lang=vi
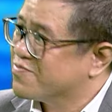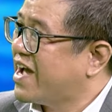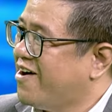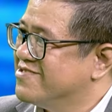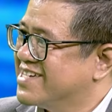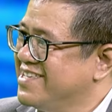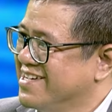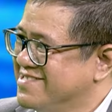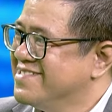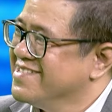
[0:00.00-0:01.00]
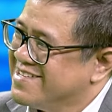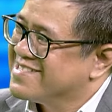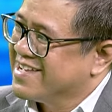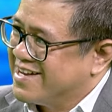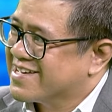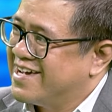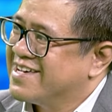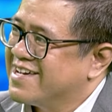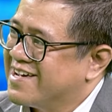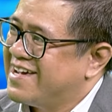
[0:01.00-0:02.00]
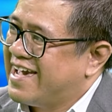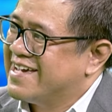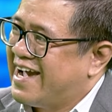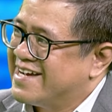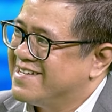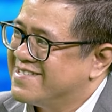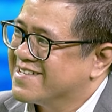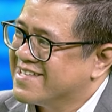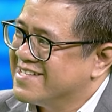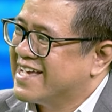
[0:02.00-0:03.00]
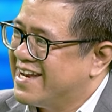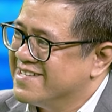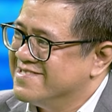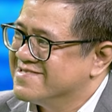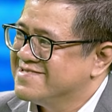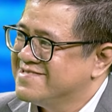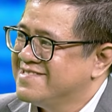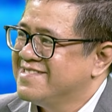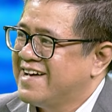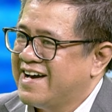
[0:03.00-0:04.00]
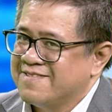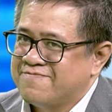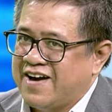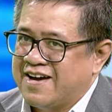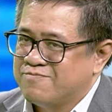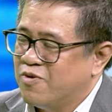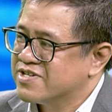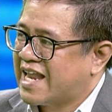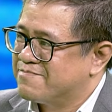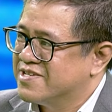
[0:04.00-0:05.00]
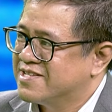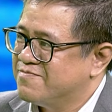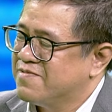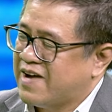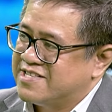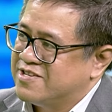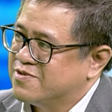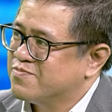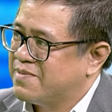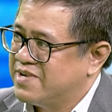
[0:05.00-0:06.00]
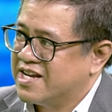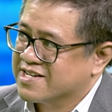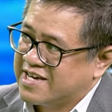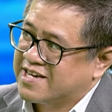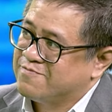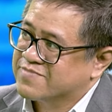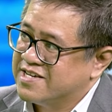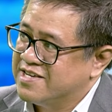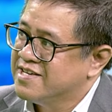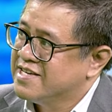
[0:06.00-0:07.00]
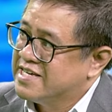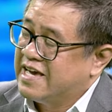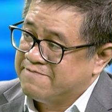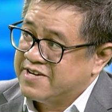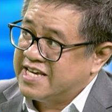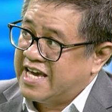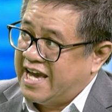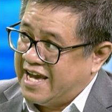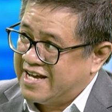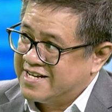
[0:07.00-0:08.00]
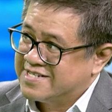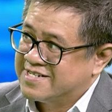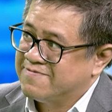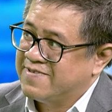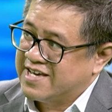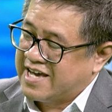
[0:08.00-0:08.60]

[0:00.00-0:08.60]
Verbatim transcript: chúng ta hỏi cái gì thì là cái cái, cái AI đó nó có thể trả lời được à, và muốn làm được giống như vậy thì chúng ta biết là cái công ty NVIDIA về